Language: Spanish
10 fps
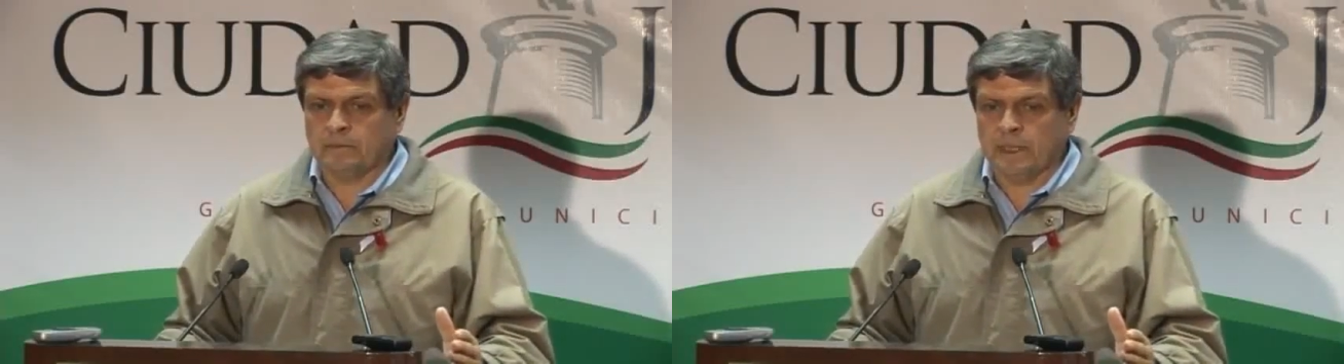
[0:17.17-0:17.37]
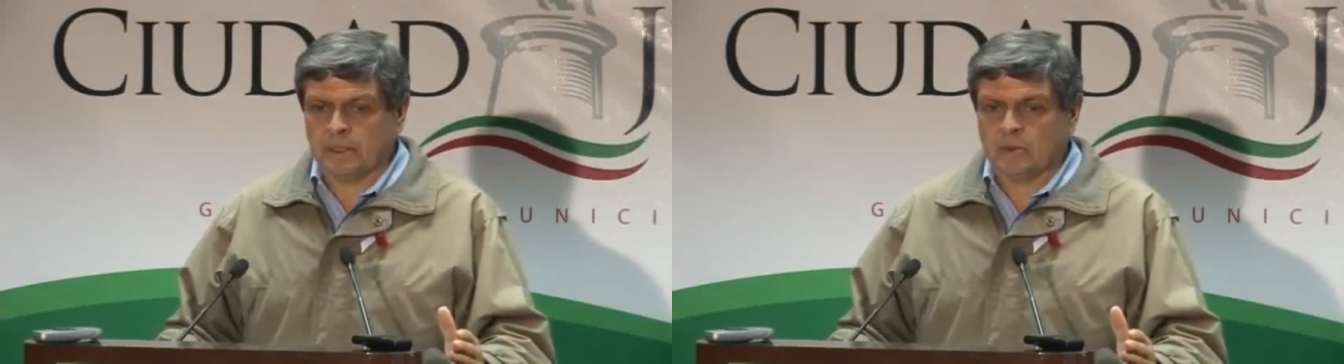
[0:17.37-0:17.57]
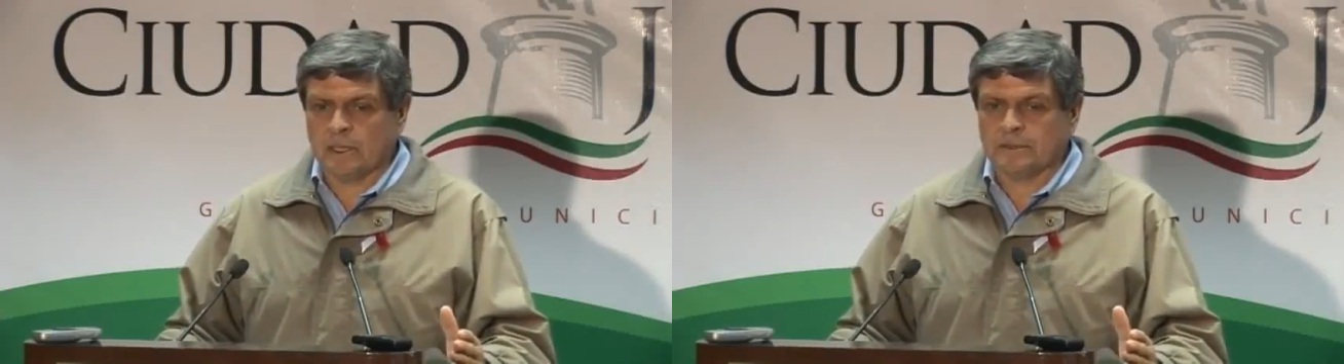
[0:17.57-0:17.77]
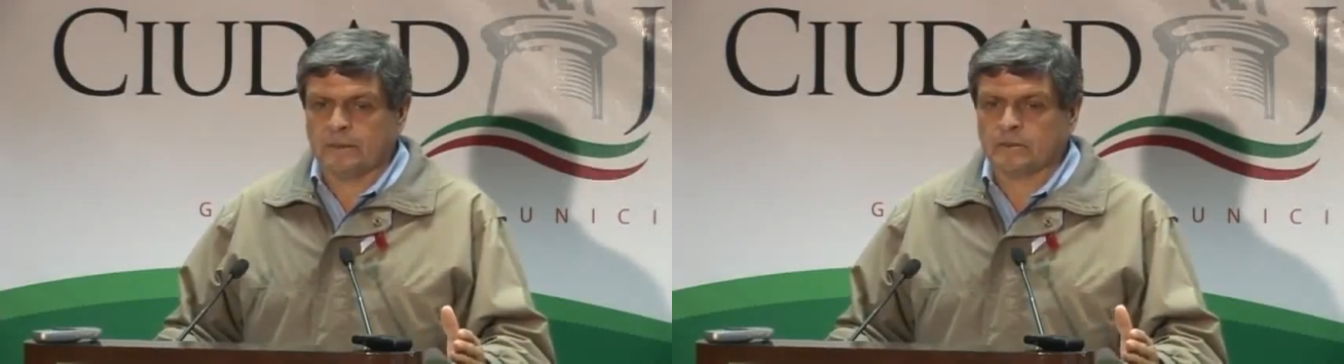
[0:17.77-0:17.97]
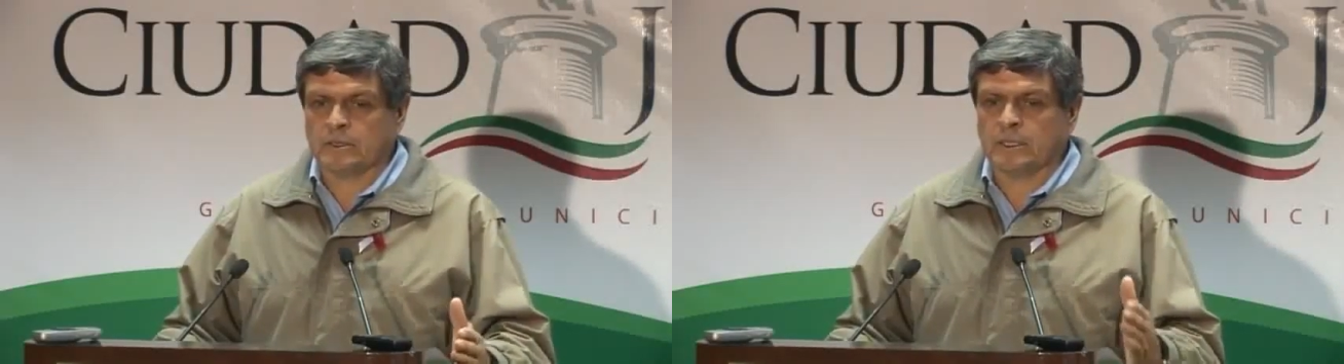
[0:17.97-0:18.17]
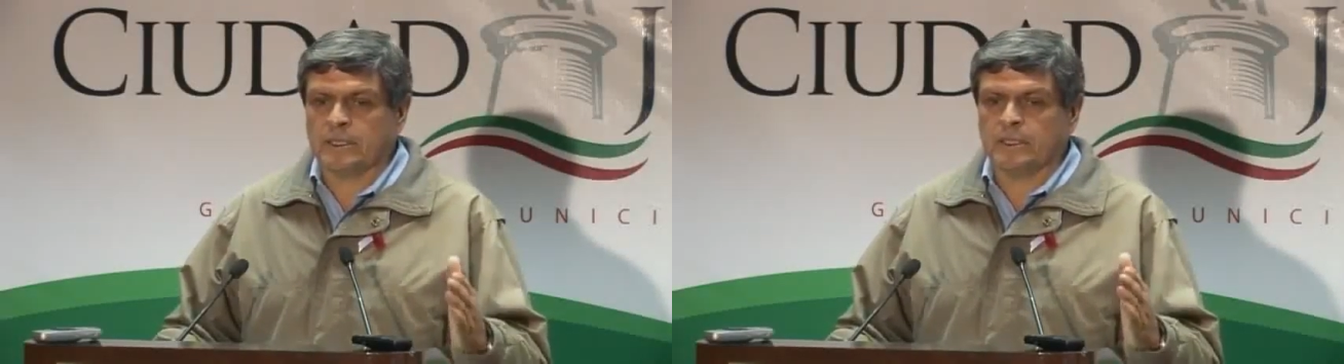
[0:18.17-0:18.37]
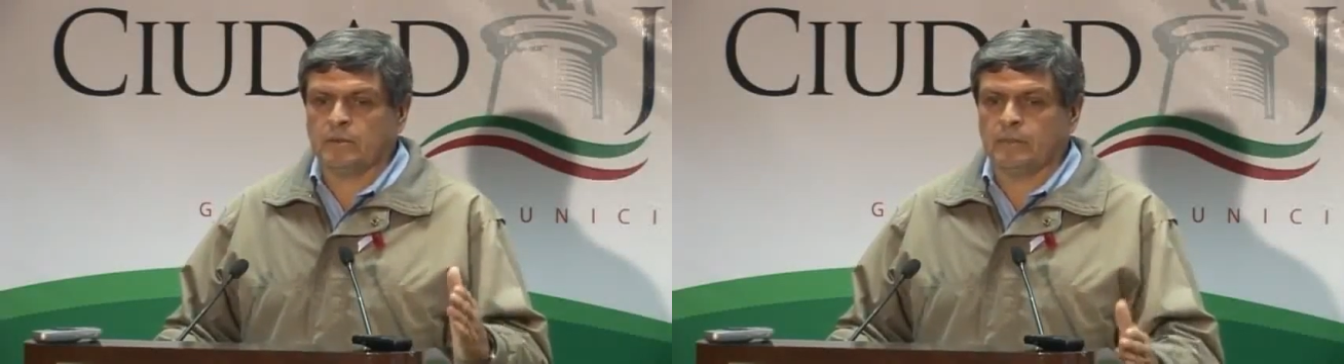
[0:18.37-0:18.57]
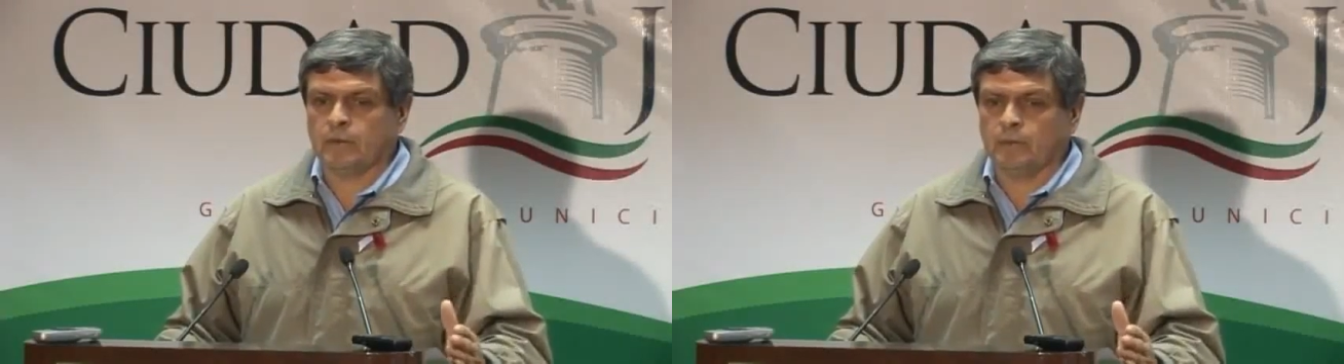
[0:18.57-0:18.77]
miércoles, vamos a tener
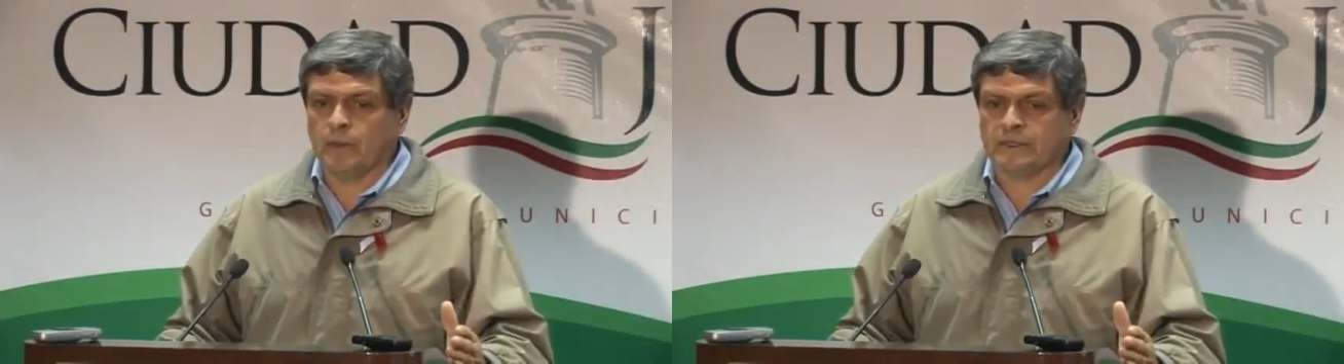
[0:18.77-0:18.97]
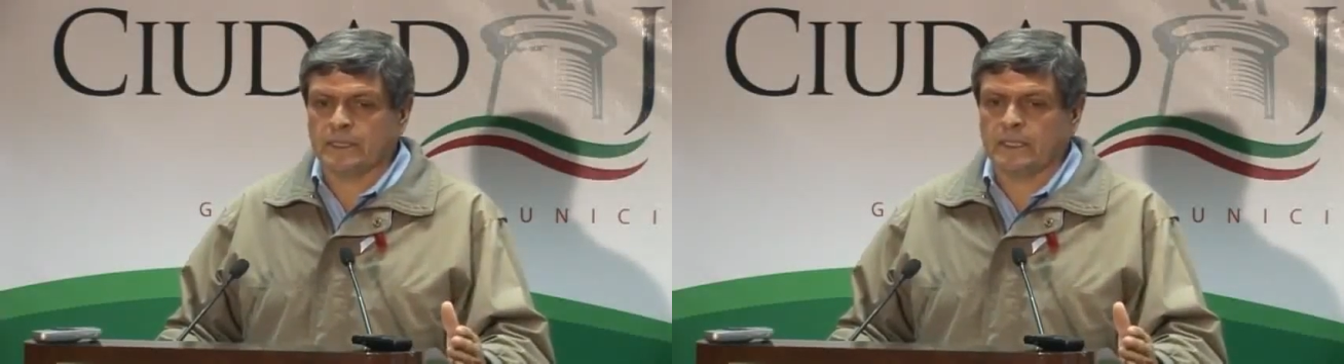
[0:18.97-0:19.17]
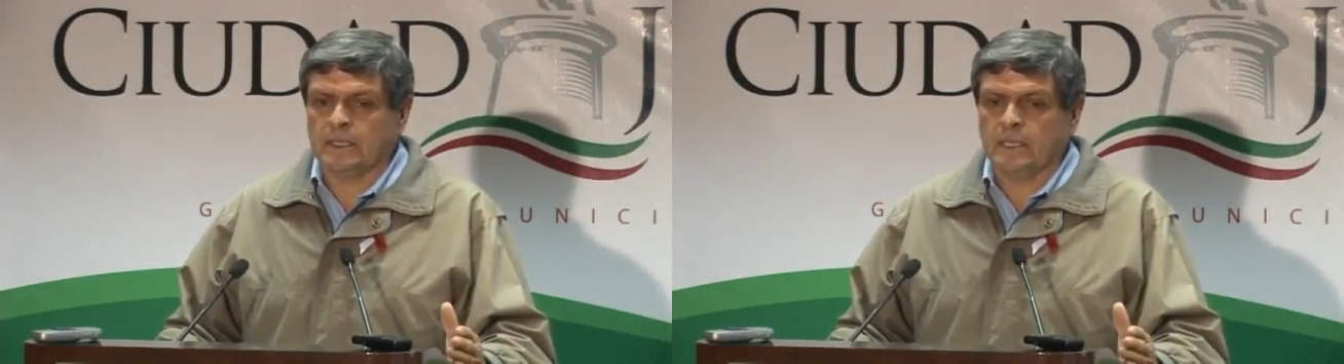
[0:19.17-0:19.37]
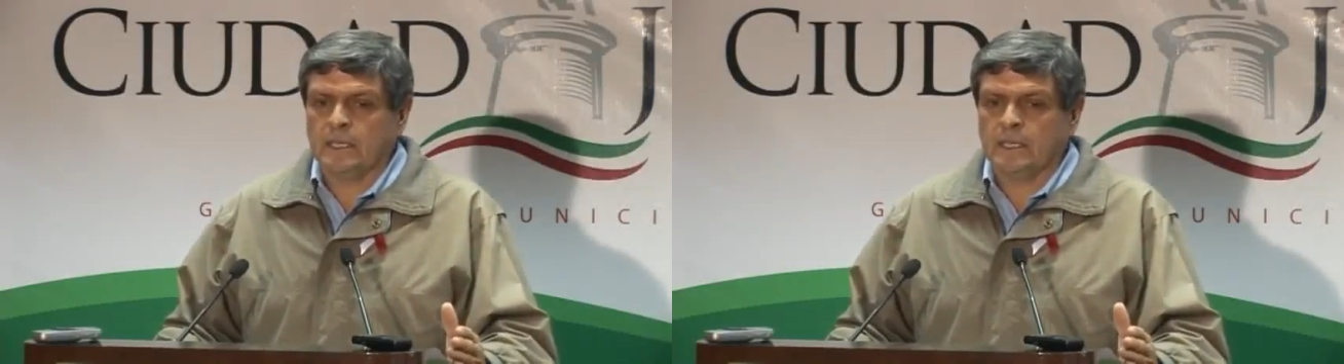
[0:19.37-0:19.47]
ya una propuesta